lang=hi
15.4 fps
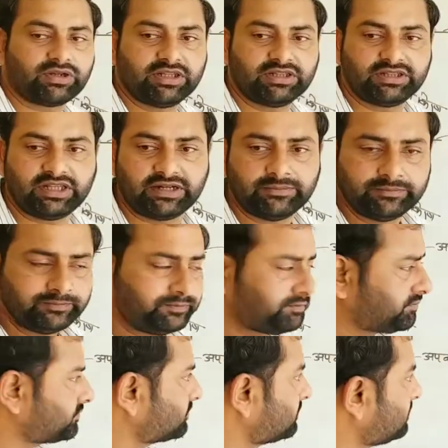के अंदर
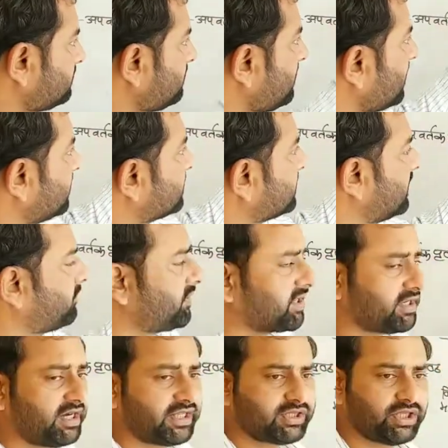जब
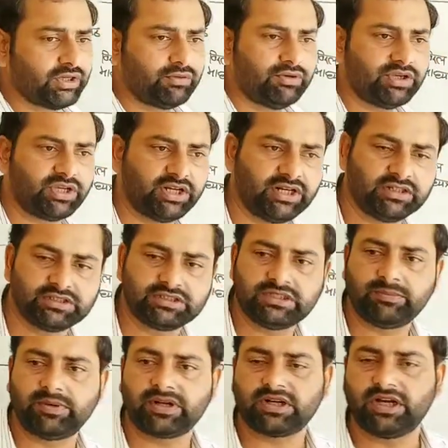प्रकाश की कोई किरण
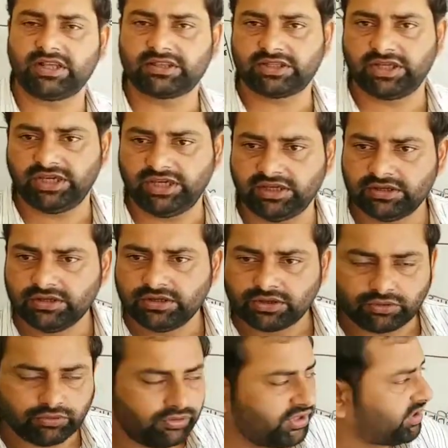जब प्रकाश की
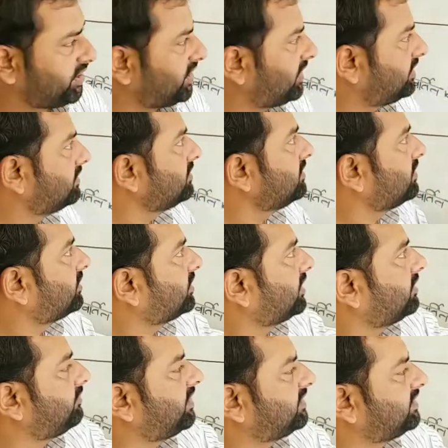कोई किरण
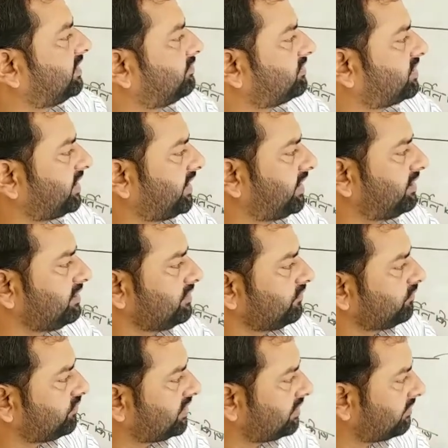सघन माध्यम से
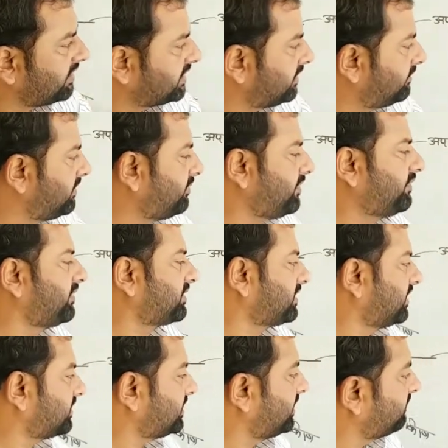विरल माध्यम में प्रवेश
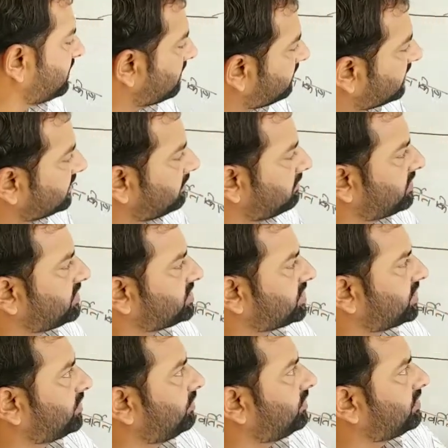करती है विरल माध्यम में नीचे
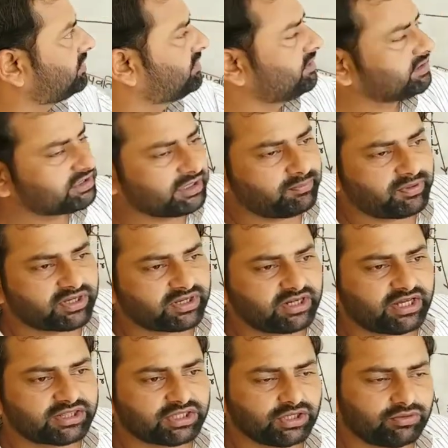की ओर जब
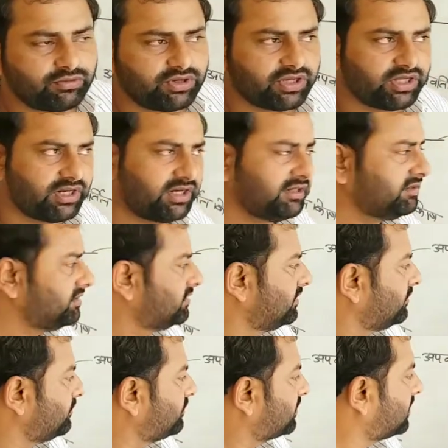प्रकाश की कोई किरण
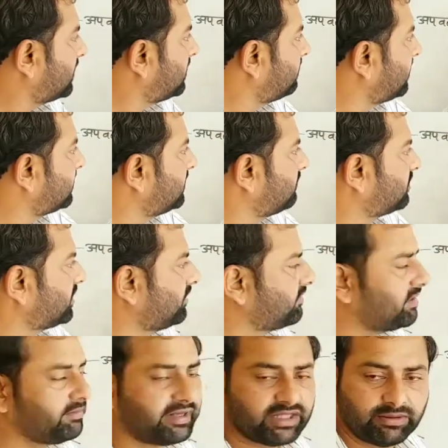सघन माध्यम से
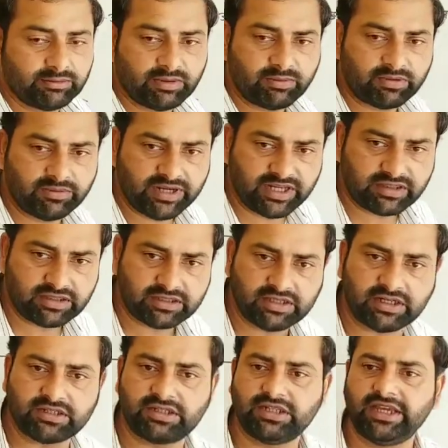विरल माध्यम में प्रवेश
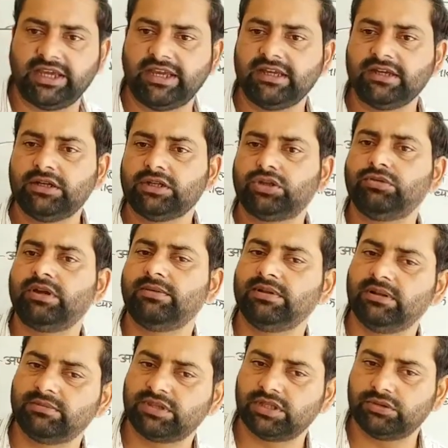करती है तो वह
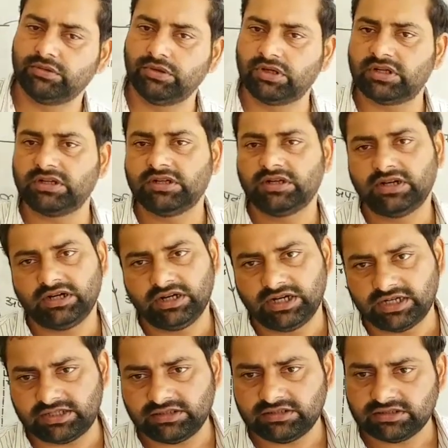विलंब से दूर
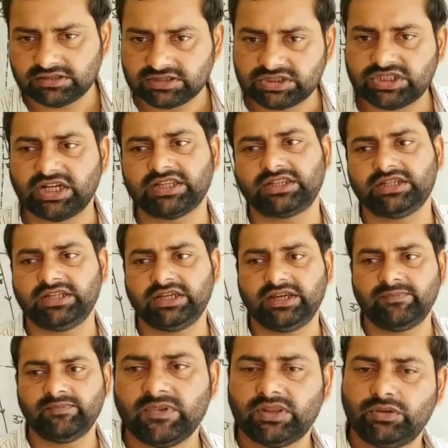हट जाती है
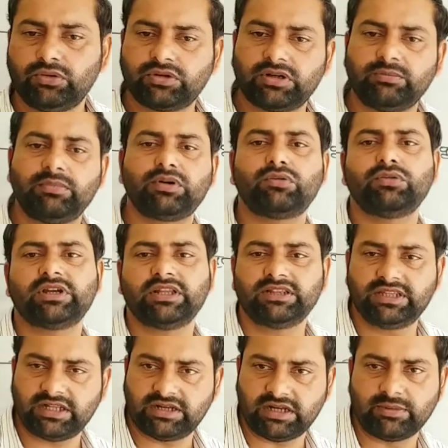नोट नंबर टू के
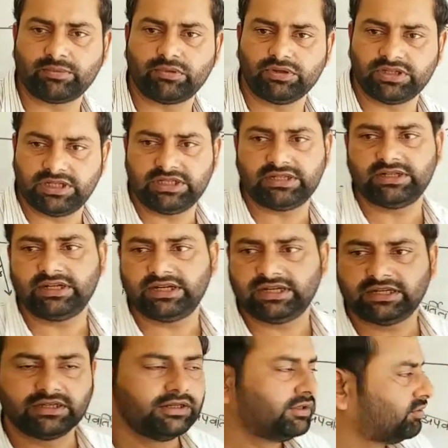अंदर आपको ये लिखना है
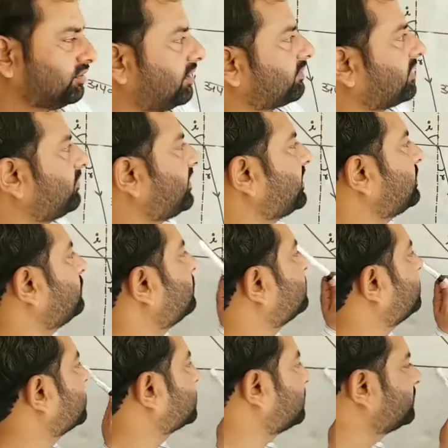तो आपके पास नोट
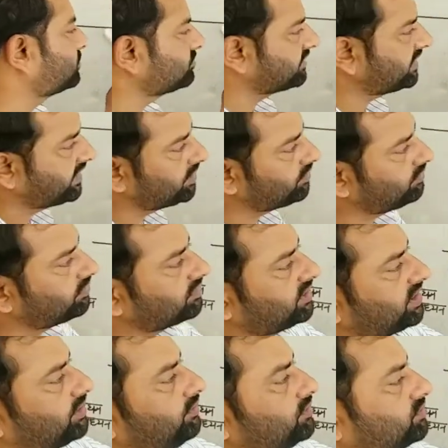फर्स्ट हो चुका है नोट
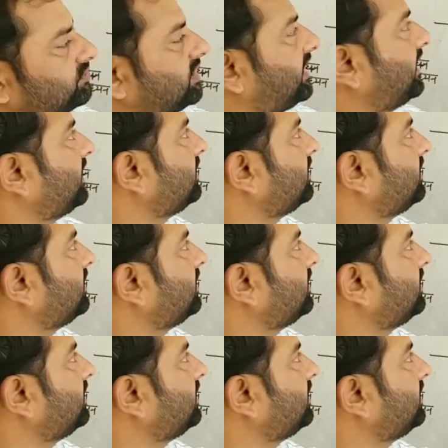सेकंड हो चुका है